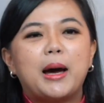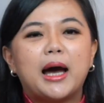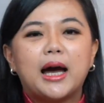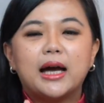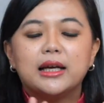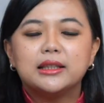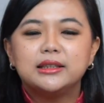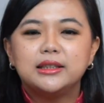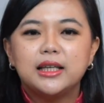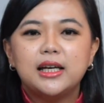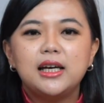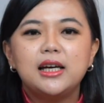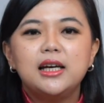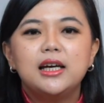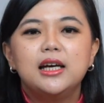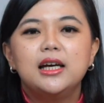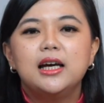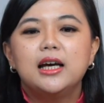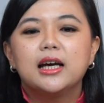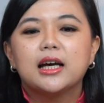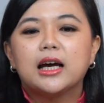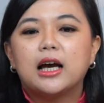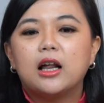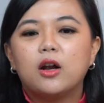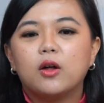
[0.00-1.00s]
makanya
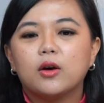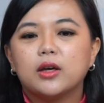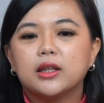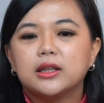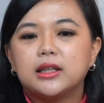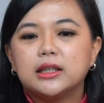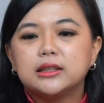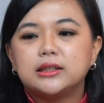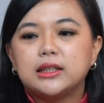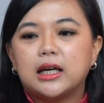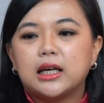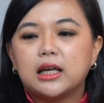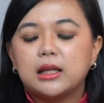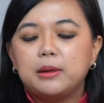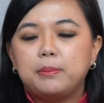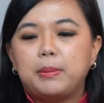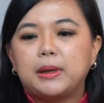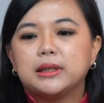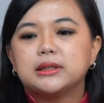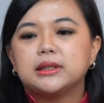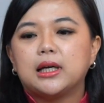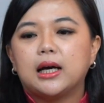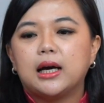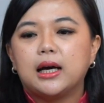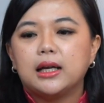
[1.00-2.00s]
kalau kita cari
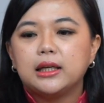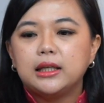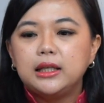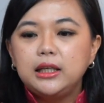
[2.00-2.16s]
pasangan